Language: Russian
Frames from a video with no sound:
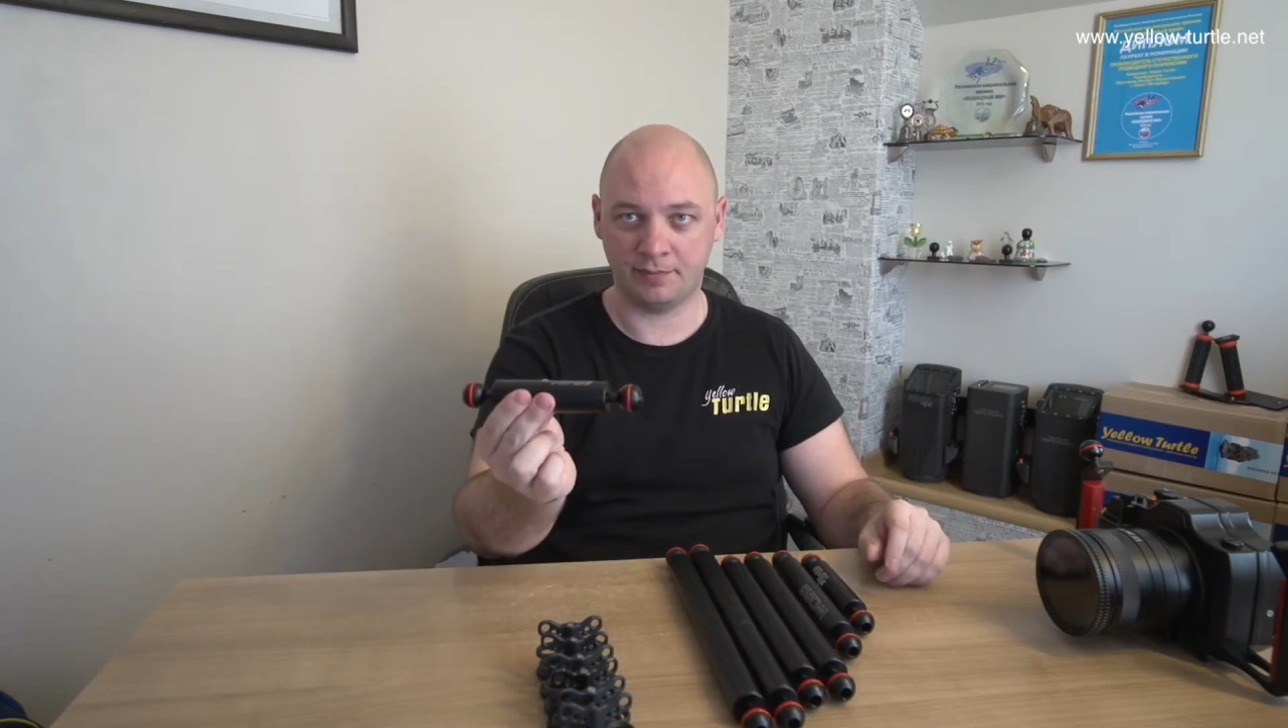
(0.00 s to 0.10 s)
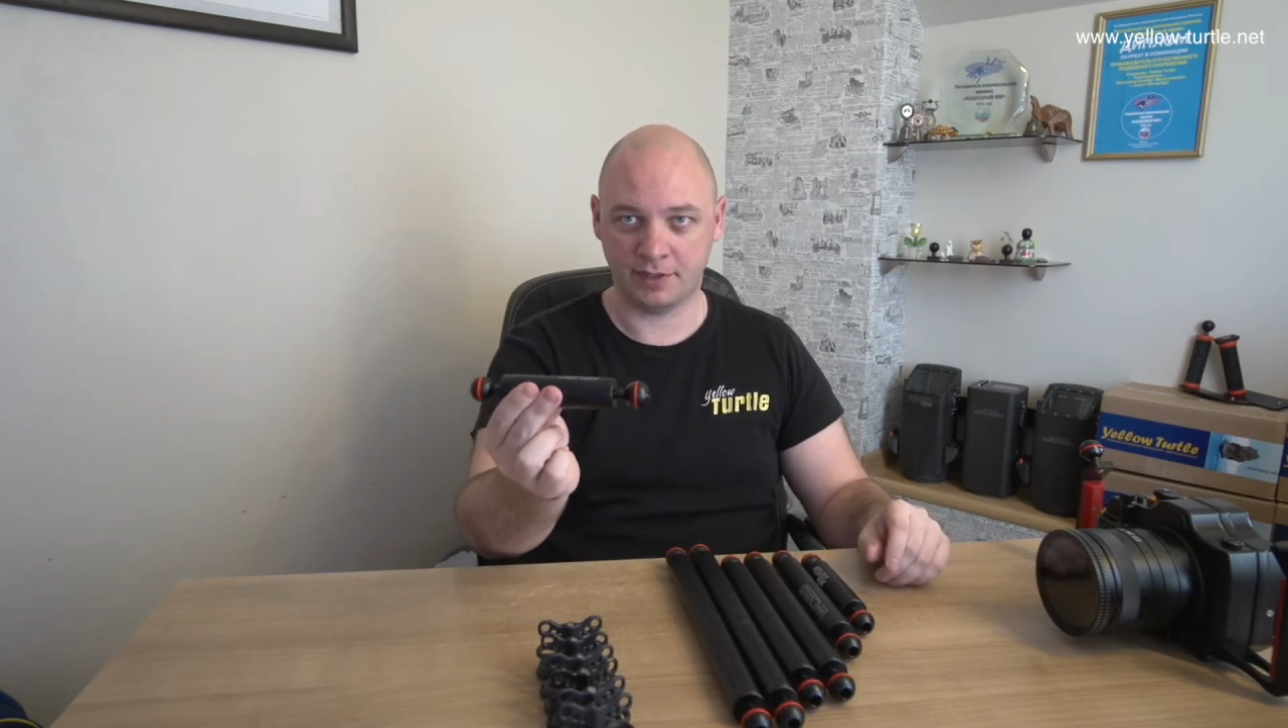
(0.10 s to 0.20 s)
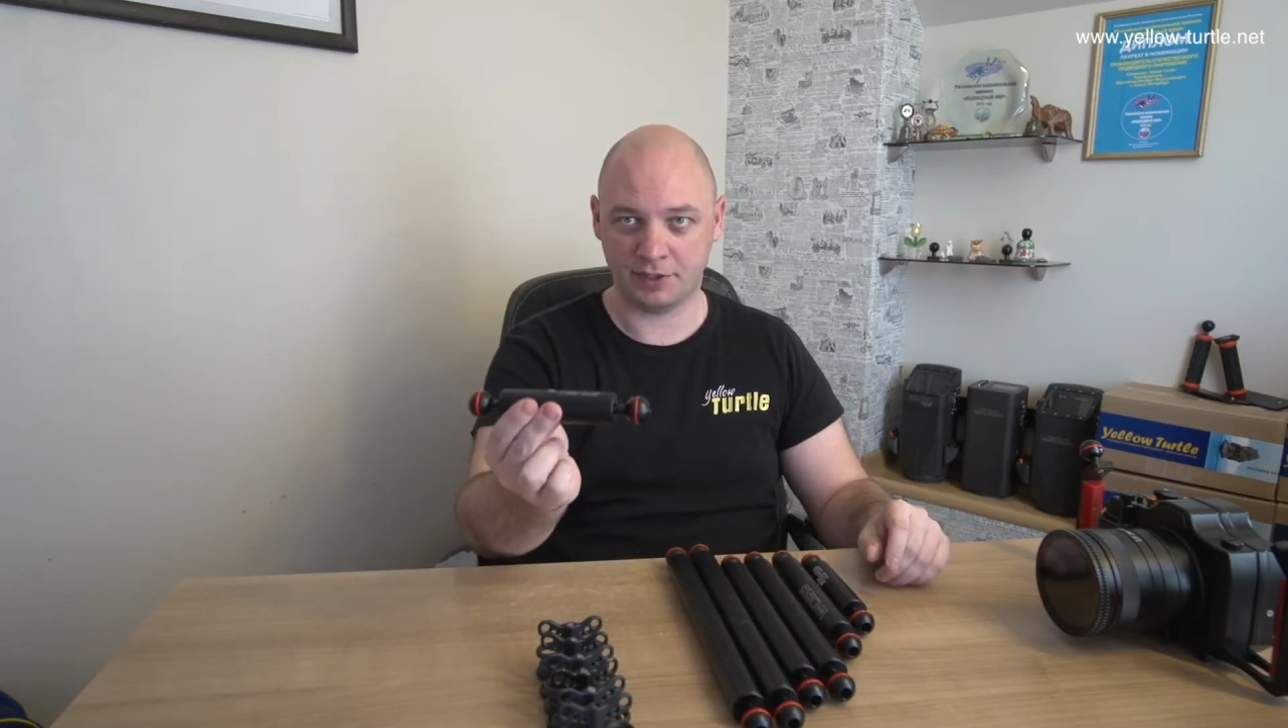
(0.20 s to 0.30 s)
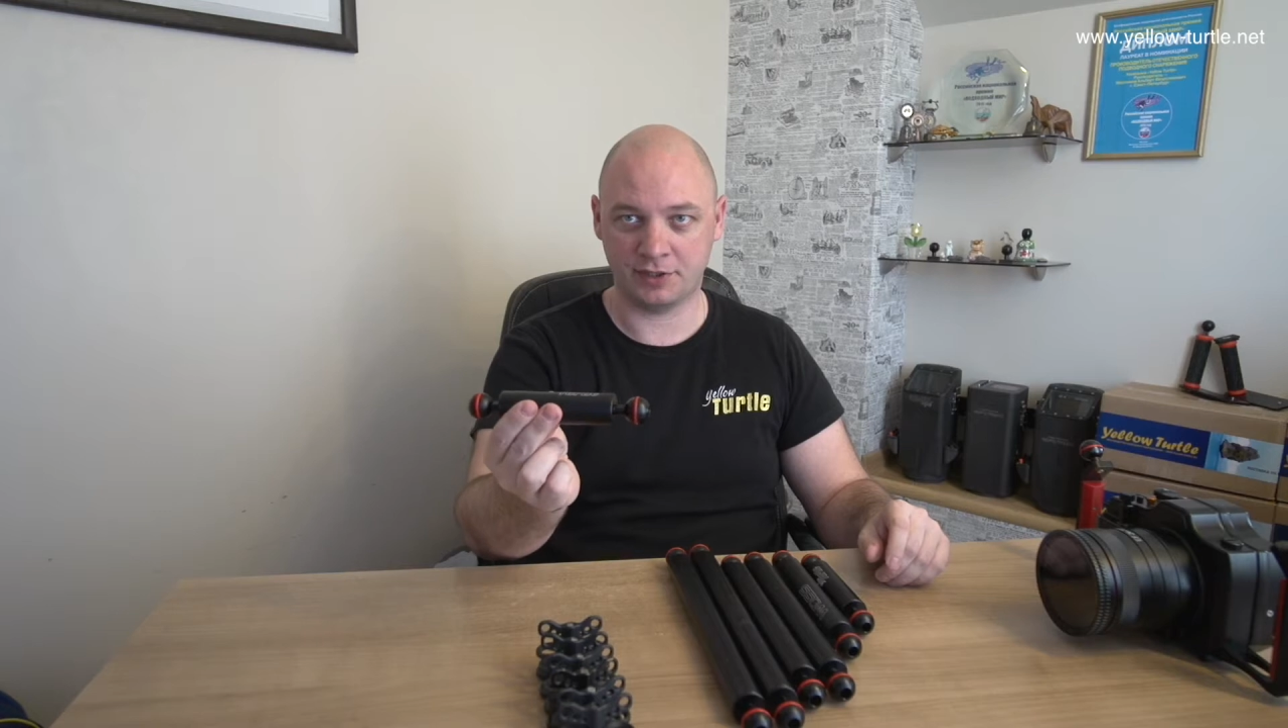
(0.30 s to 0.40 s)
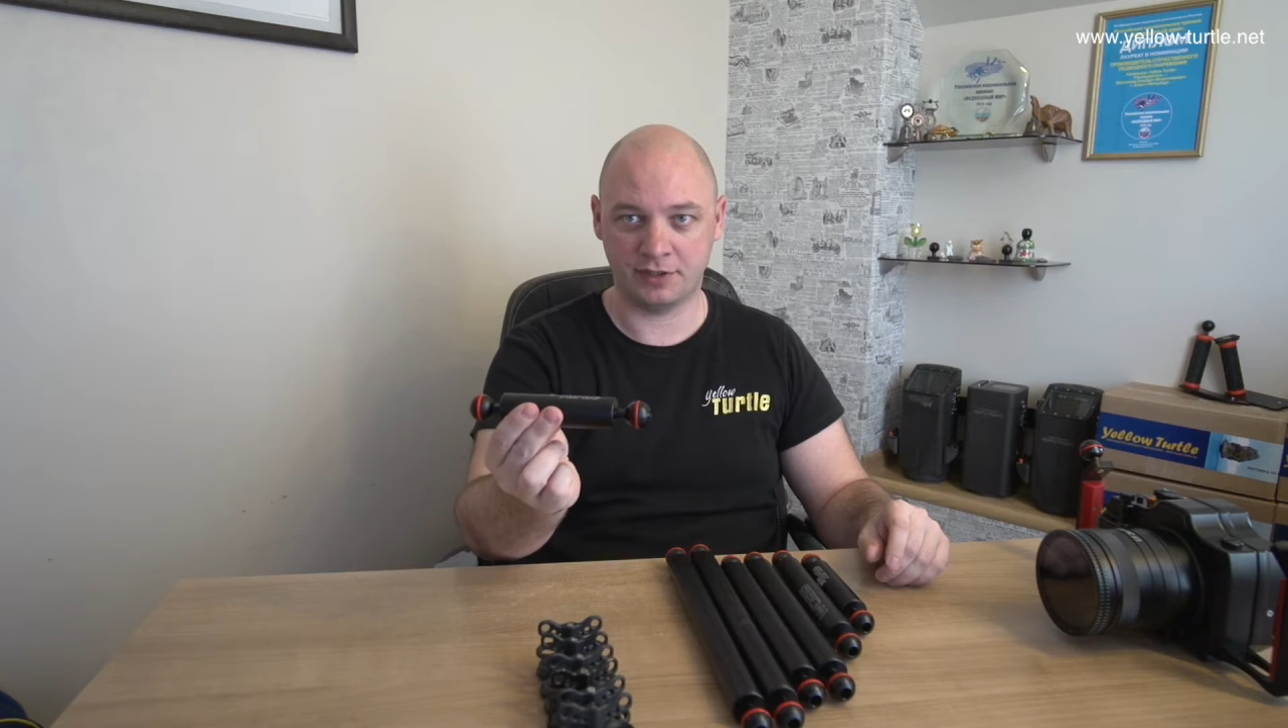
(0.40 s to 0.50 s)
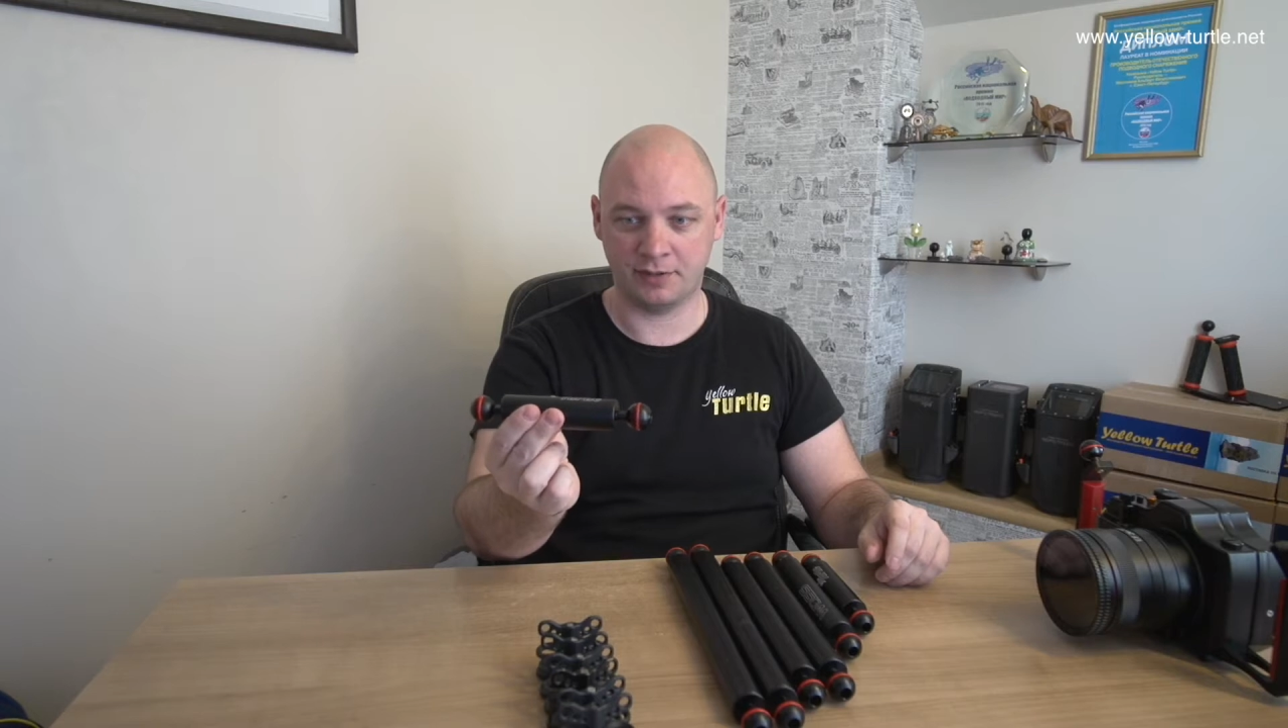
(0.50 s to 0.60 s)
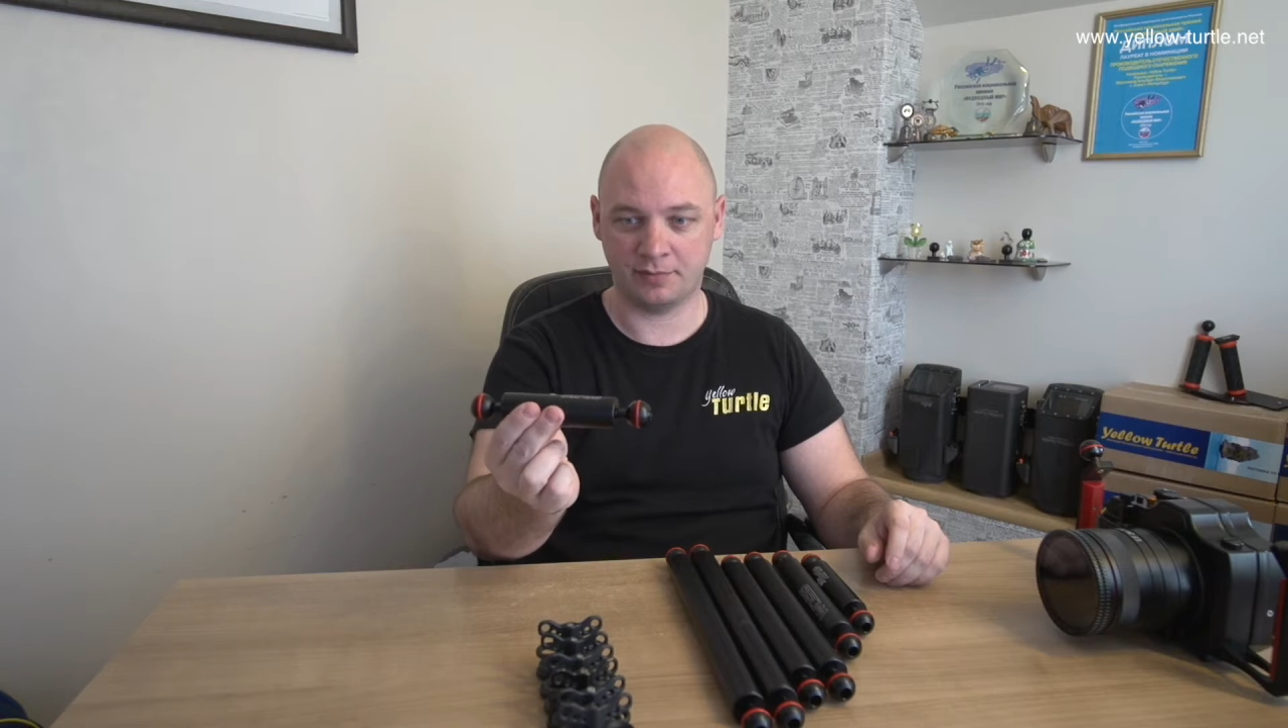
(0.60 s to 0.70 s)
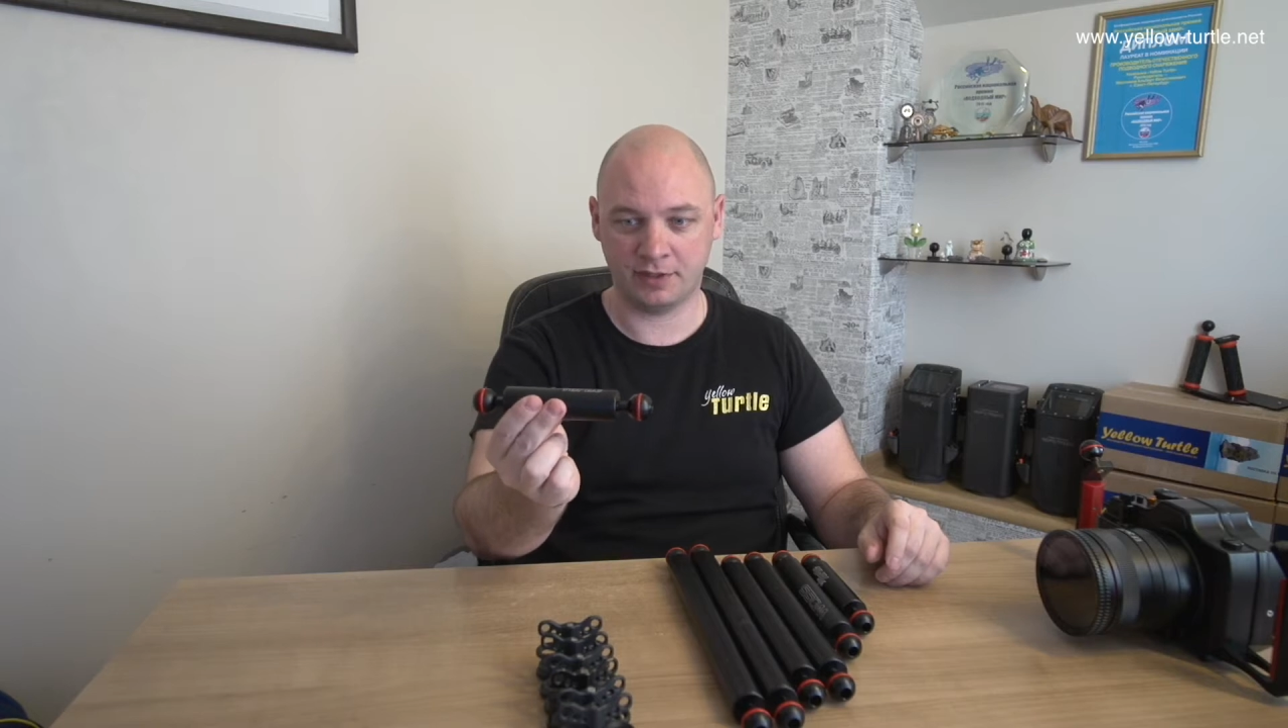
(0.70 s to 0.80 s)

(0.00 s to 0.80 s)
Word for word: положительная